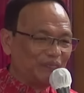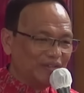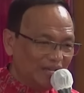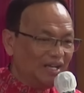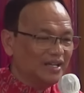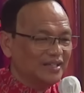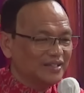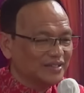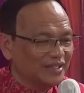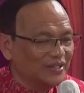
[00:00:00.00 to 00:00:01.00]
Ya,
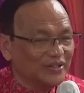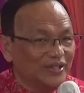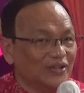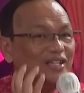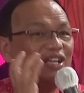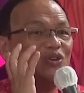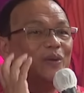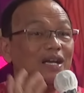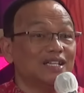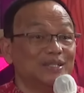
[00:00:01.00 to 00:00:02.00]
gitu. Yuk kita
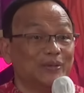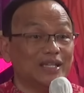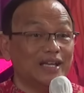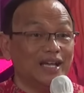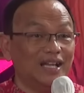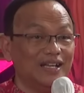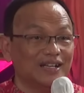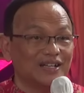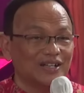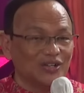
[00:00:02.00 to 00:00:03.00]
rubah nasib kita ya.
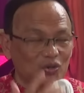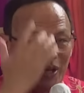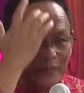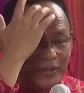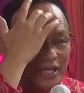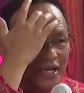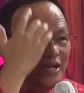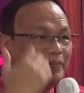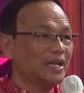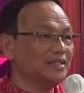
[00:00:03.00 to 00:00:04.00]
Ubah
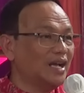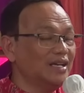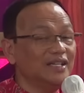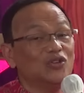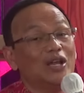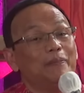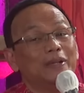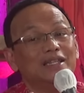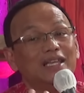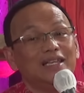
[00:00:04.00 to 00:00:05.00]
pikiran, perasaan, itulah
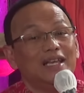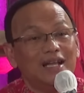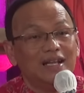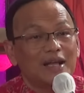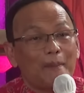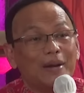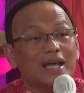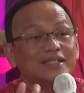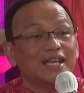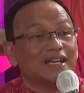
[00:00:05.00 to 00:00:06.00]
pentingnya
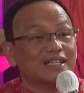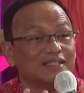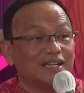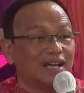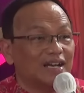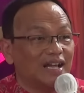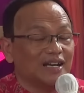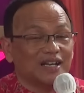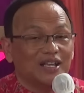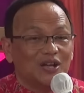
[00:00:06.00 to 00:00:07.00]
belajar
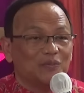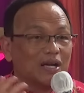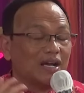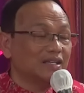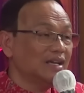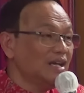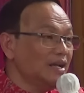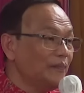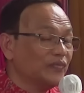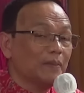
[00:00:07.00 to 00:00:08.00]
kesadaran.
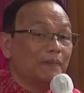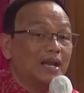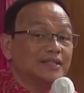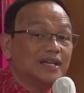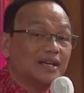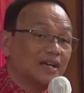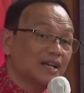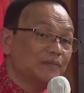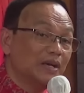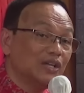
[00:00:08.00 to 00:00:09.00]
Makanya belajar
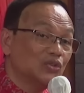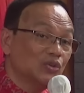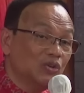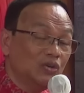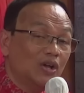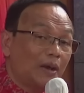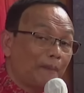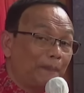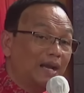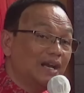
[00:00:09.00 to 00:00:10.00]
agama itu
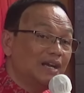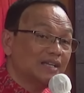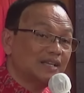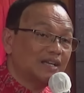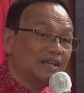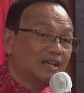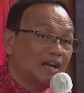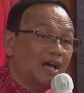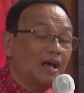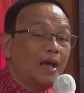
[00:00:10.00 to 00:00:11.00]
pada dasarnya
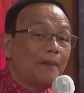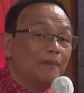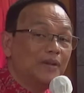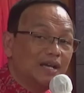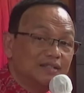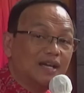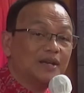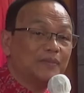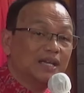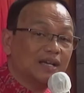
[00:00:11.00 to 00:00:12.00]
adalah
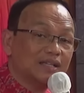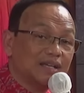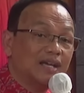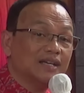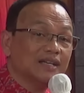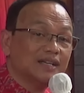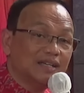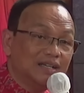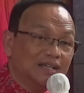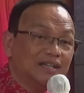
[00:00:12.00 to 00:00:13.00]
belajar meningkatkan
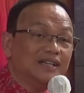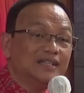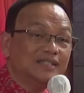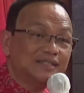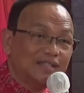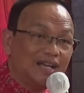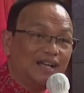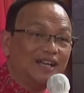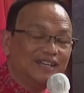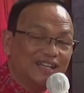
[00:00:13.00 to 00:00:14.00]

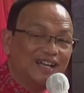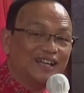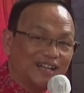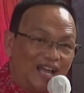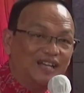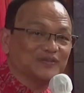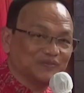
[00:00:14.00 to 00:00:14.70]
kesadaran.